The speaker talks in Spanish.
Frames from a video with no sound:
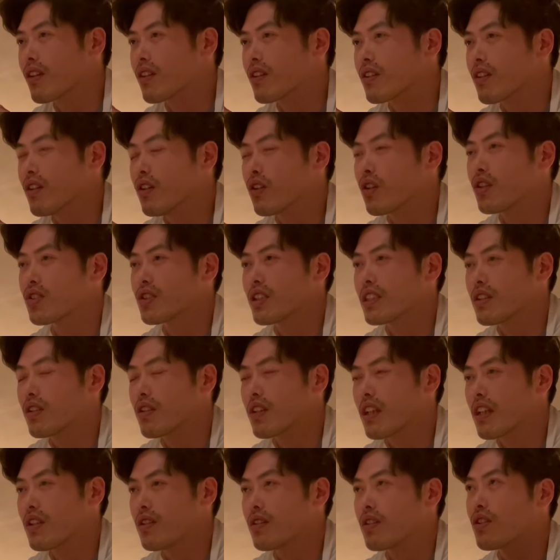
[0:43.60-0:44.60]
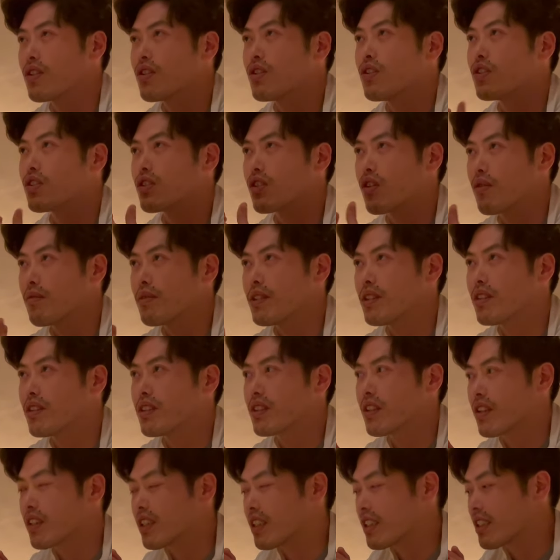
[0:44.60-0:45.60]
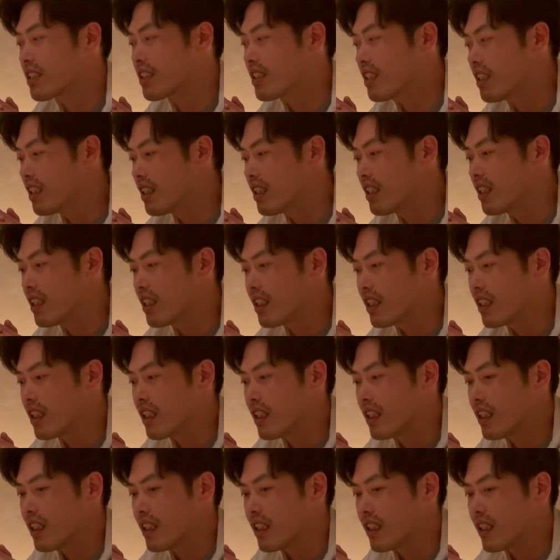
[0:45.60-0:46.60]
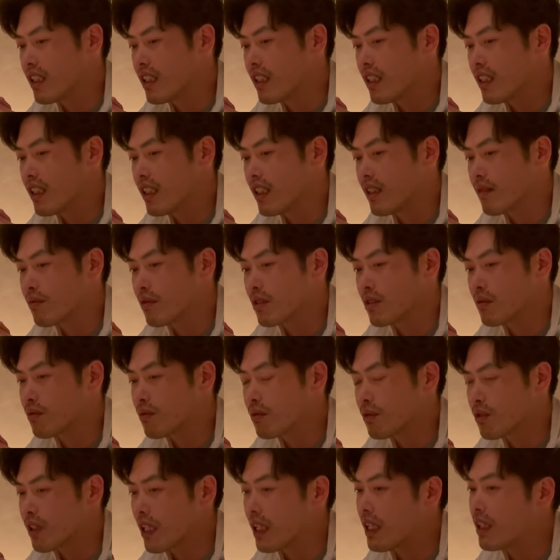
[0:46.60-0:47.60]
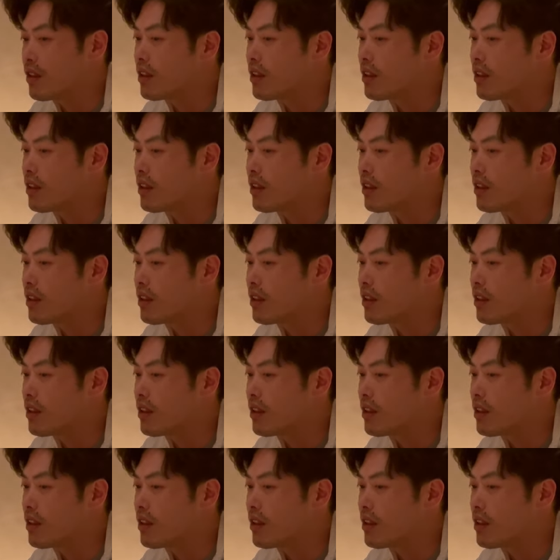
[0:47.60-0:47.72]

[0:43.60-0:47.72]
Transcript: con cosas de ordenador no es lo mío. Entonces, eh, pues busqué